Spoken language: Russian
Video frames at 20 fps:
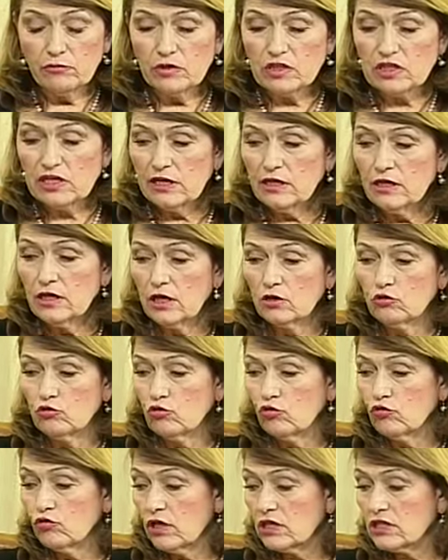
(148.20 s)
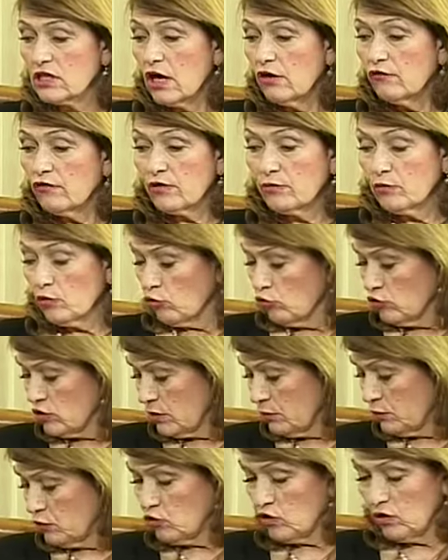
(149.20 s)
мышлении, которое у нас
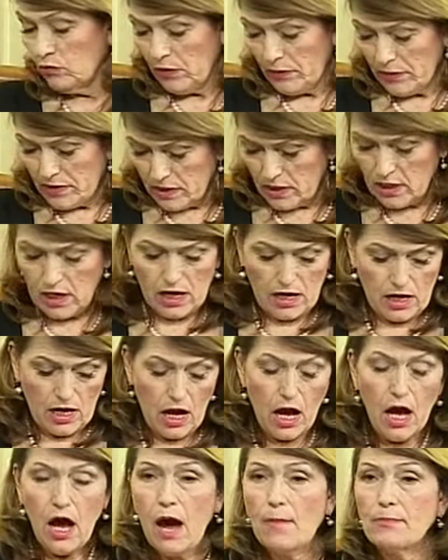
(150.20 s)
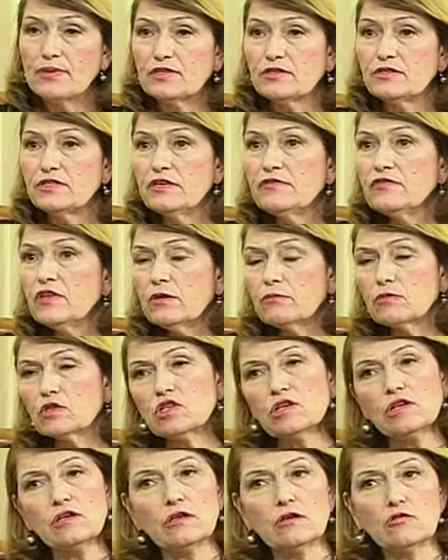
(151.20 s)
формируется почему-то моментально, а позитивное
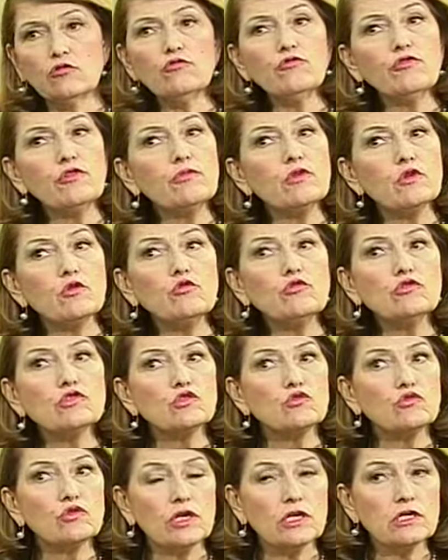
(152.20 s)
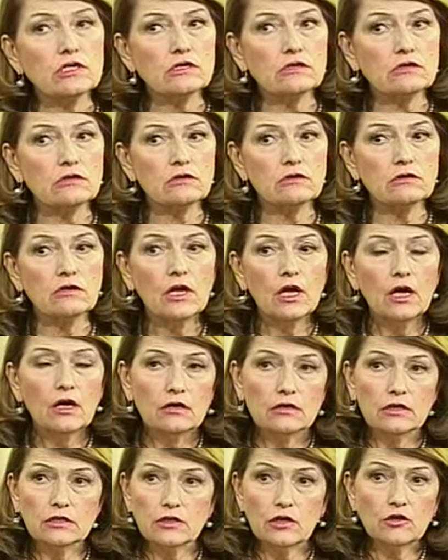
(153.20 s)
мышление, оно формируется у нас э,
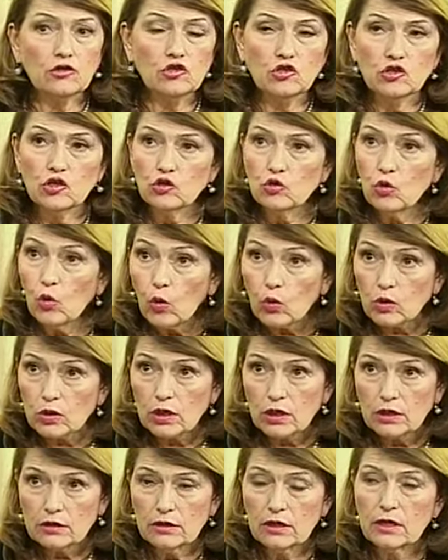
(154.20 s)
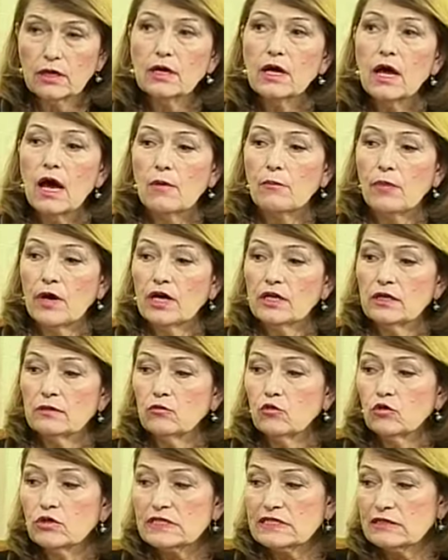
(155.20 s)
достаточно долго. Да?
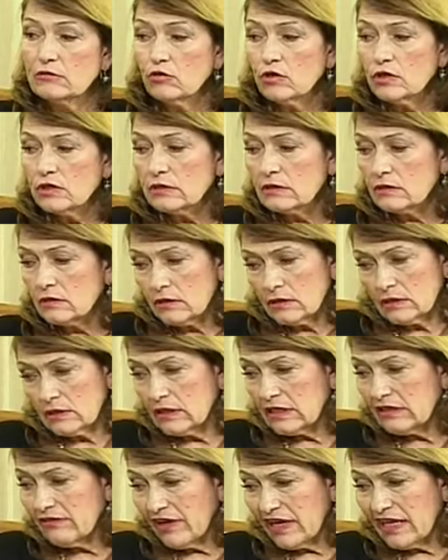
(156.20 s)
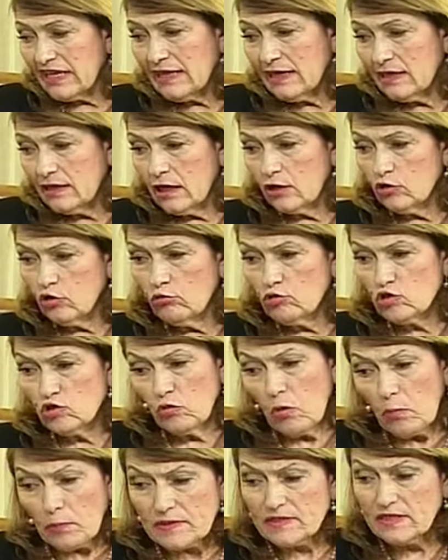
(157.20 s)
Поэтому сто, э, говорит ли это о том,
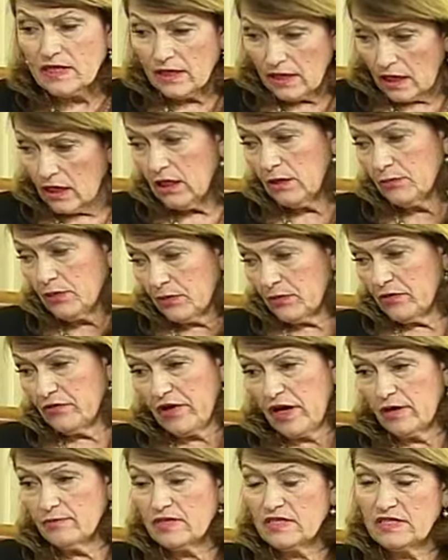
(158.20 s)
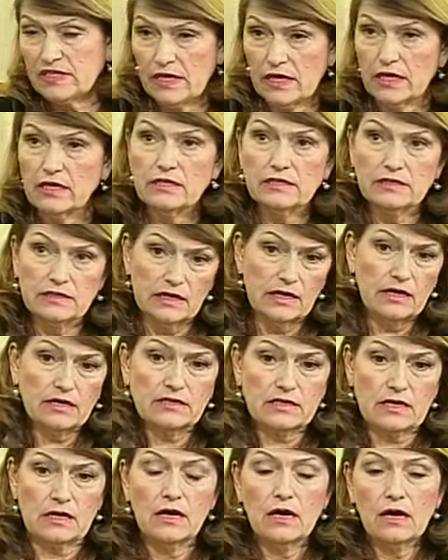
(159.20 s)
что мы постоянно пребываем в состоянии
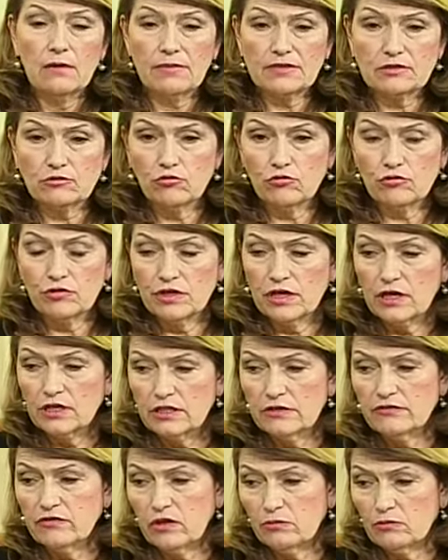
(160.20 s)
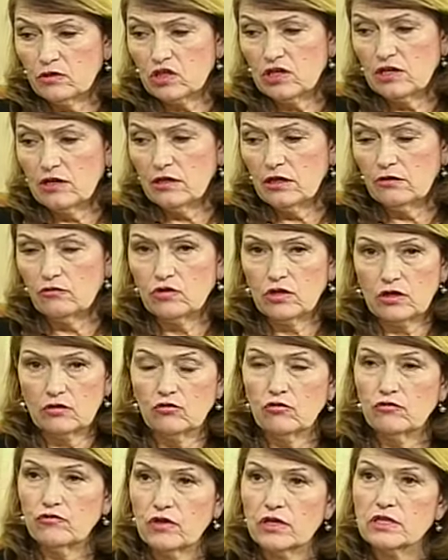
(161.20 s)
стресса, поскольку негативное мышление, вот
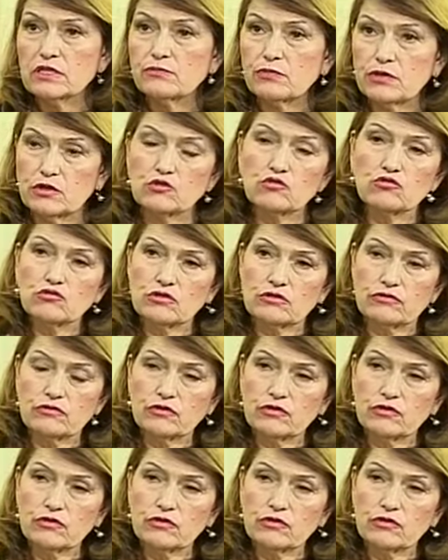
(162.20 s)
Объясню, оно у нас почему. присутствует?